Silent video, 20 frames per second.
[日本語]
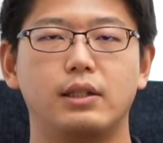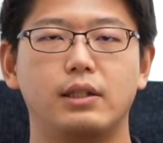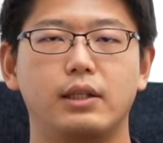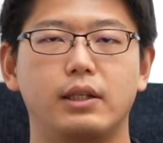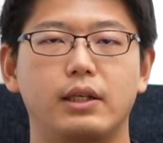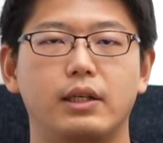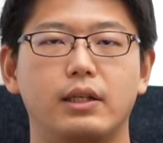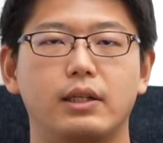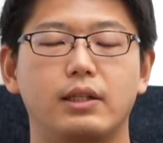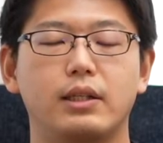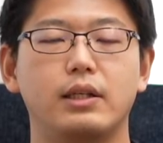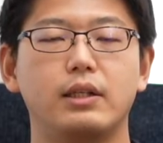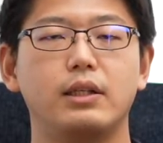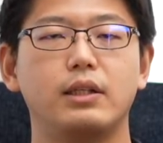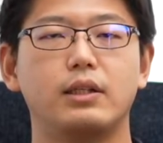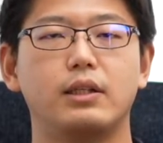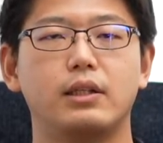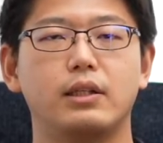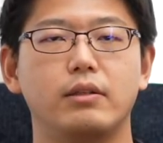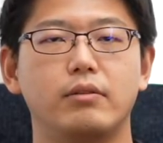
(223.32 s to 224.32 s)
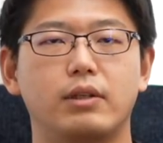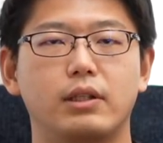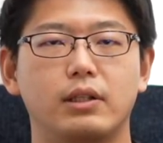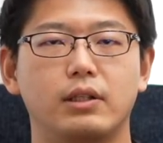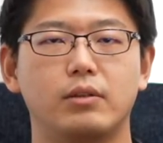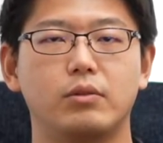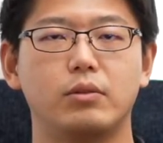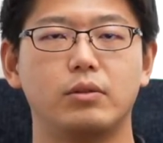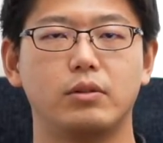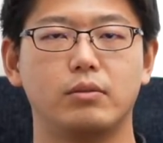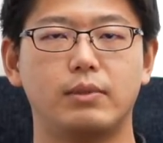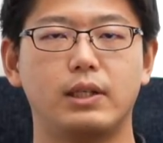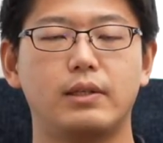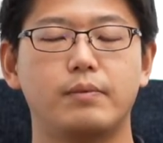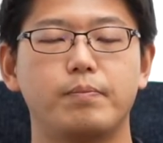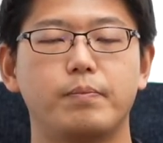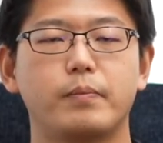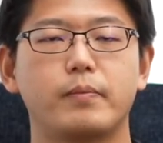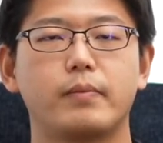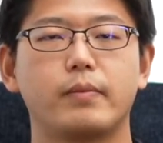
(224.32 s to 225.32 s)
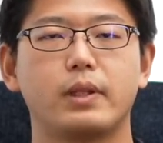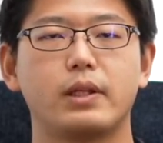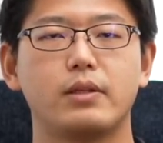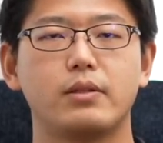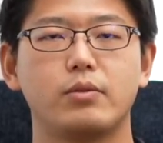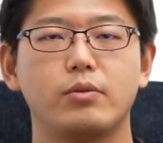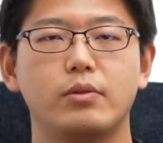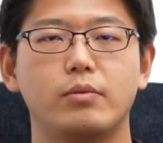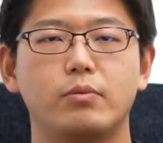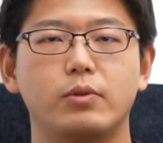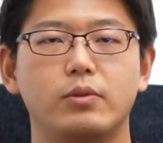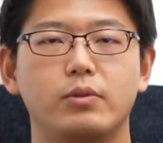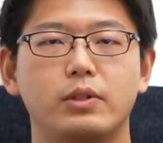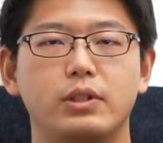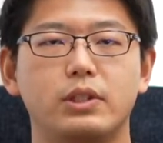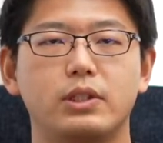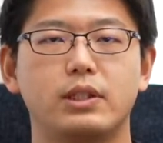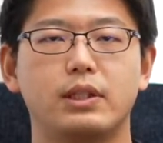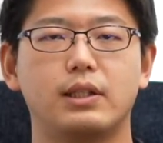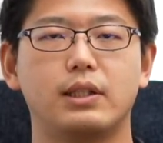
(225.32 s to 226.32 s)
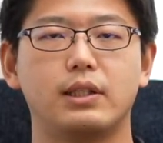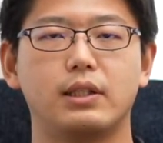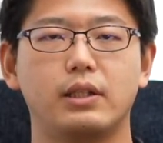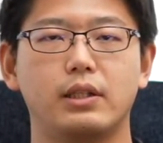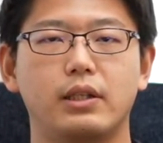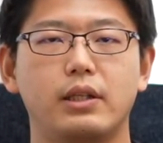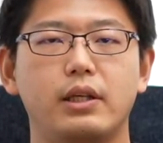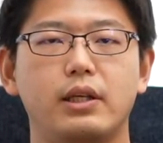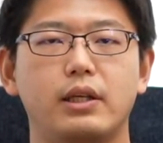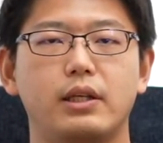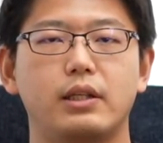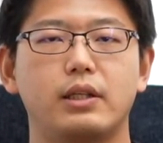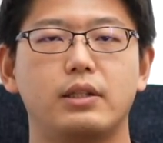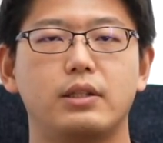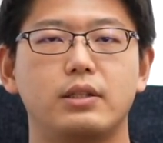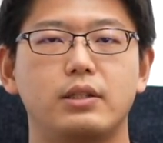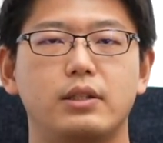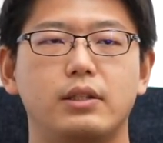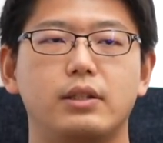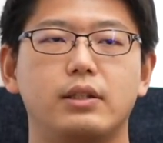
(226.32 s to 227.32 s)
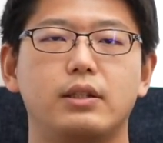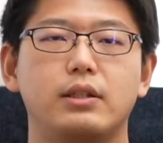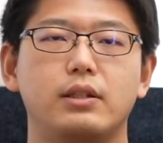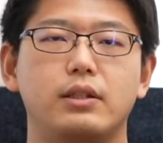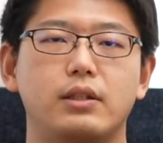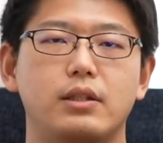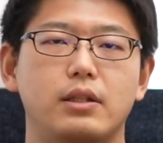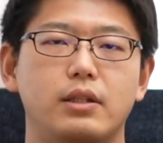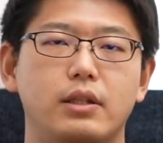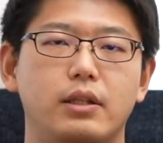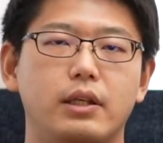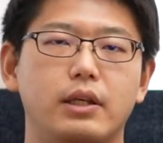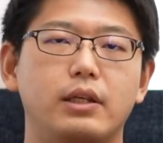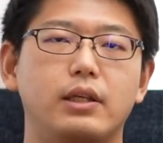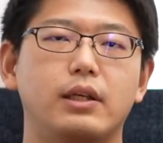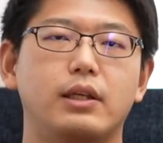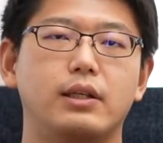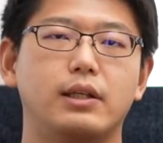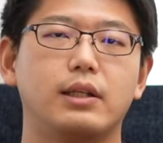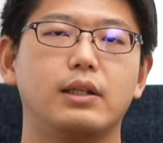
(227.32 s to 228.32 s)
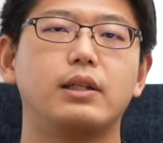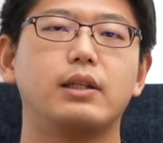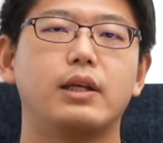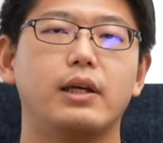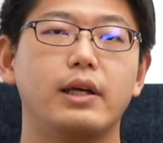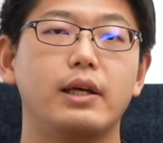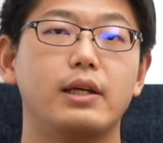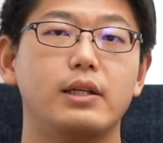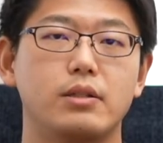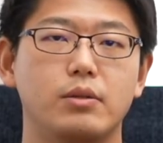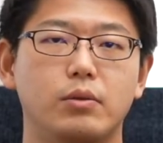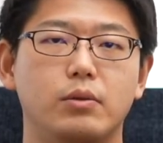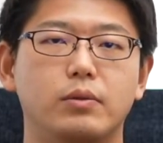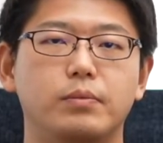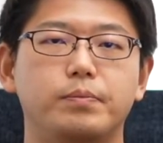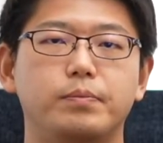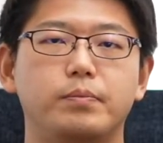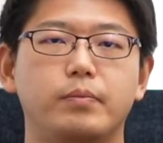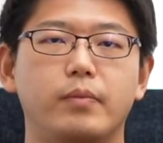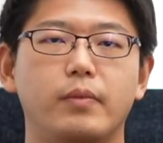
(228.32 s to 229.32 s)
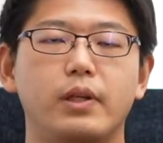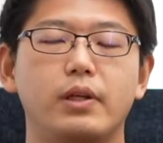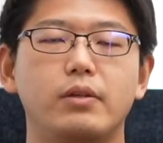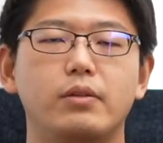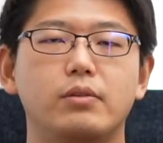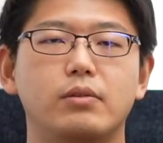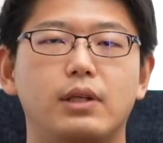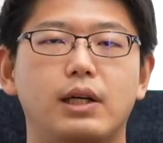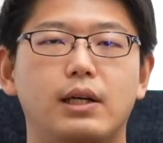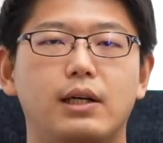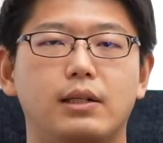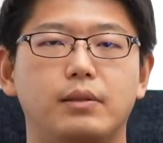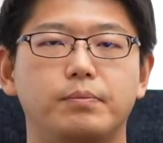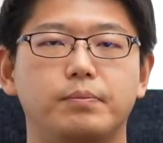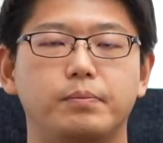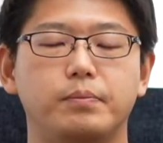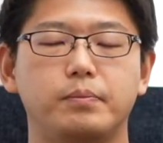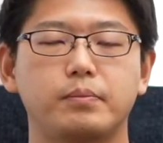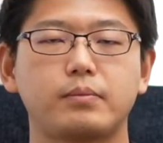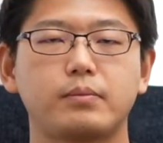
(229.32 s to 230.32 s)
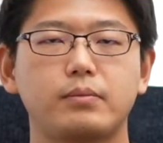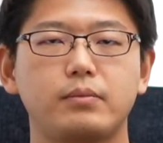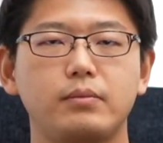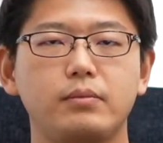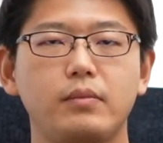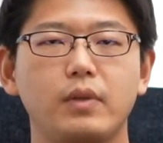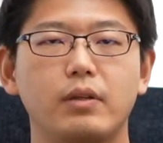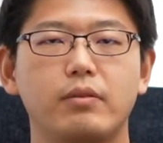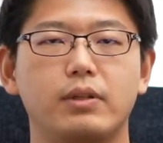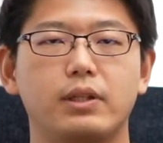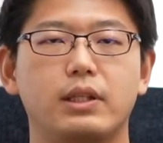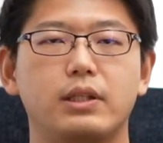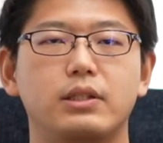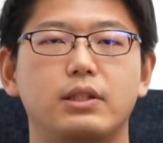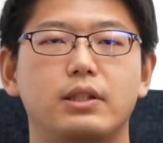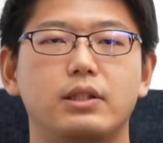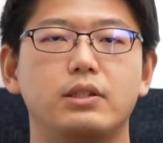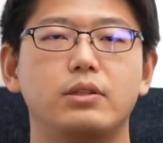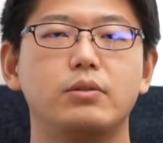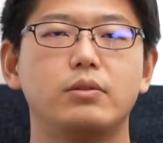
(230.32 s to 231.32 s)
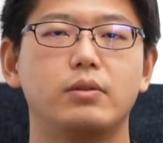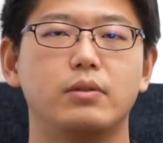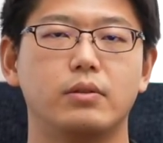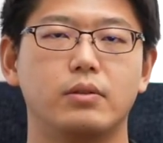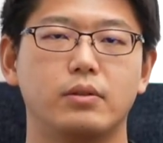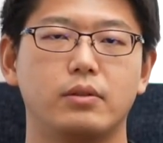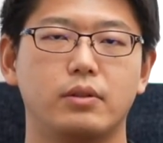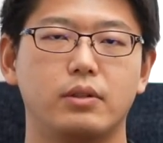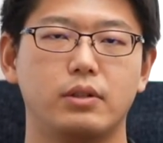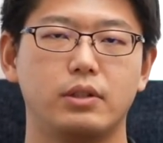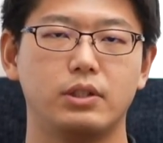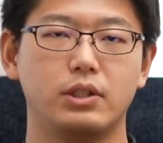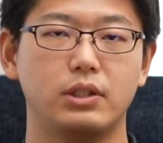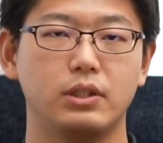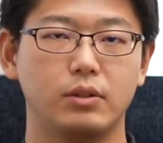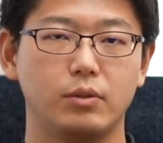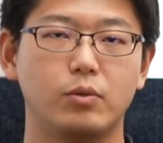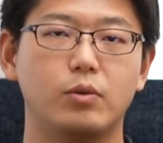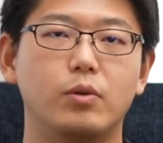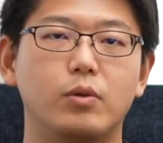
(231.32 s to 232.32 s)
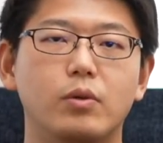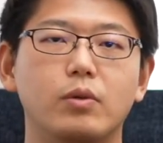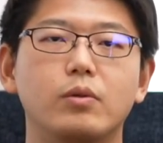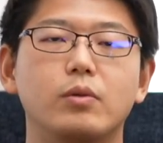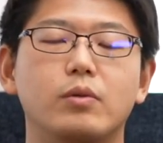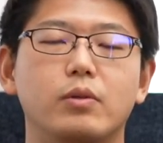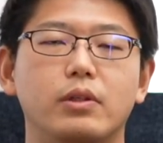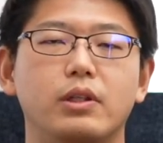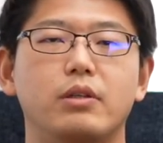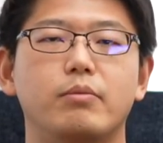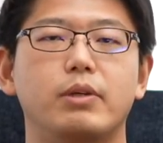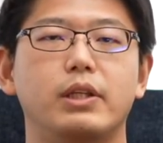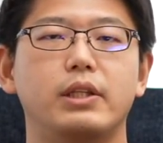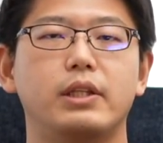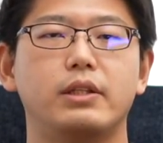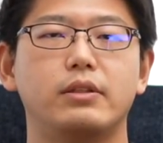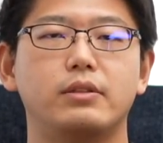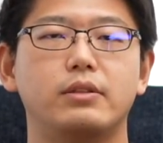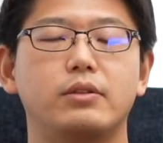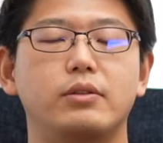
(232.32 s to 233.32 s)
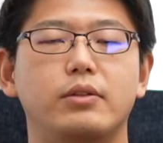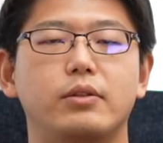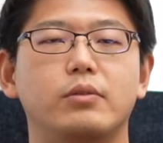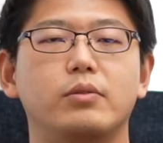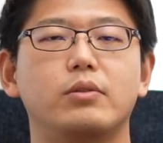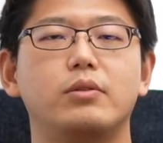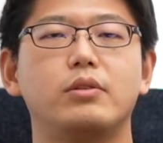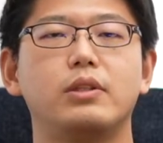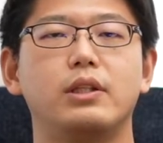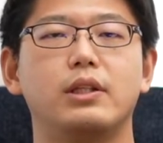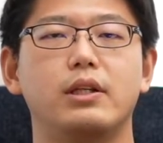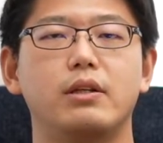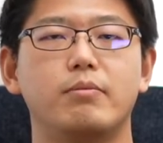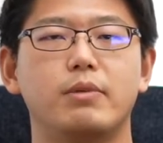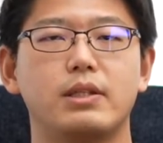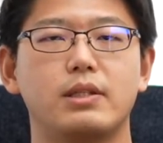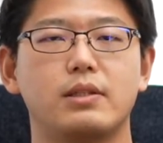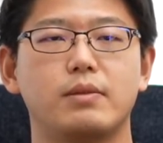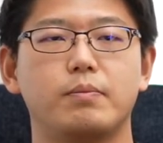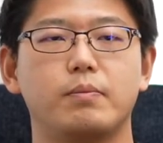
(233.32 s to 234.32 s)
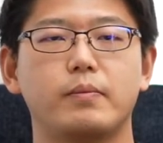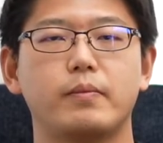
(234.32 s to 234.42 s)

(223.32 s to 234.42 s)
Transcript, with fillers: えー、他人から言われた言葉そういうものに従って出来上がった映像っていうのが私たちの進行方向を決めてるということになります。